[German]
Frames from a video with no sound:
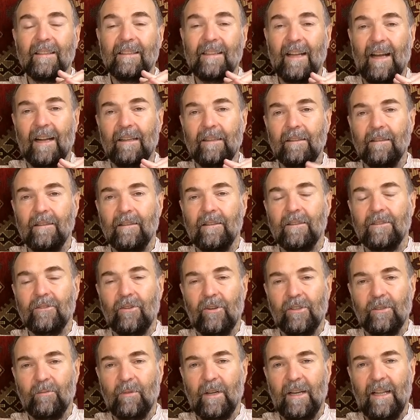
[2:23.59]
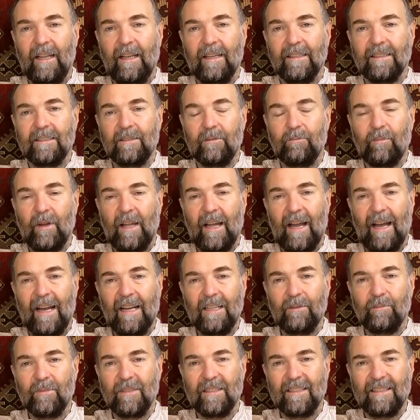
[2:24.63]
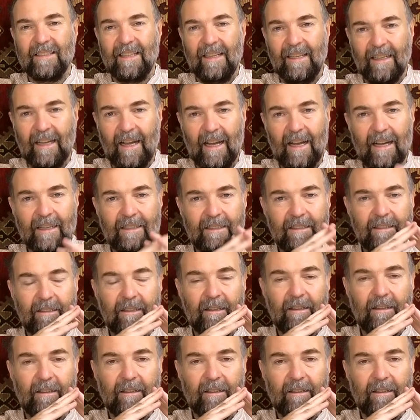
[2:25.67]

dann sollte man erst bei 8 bis 10 Grad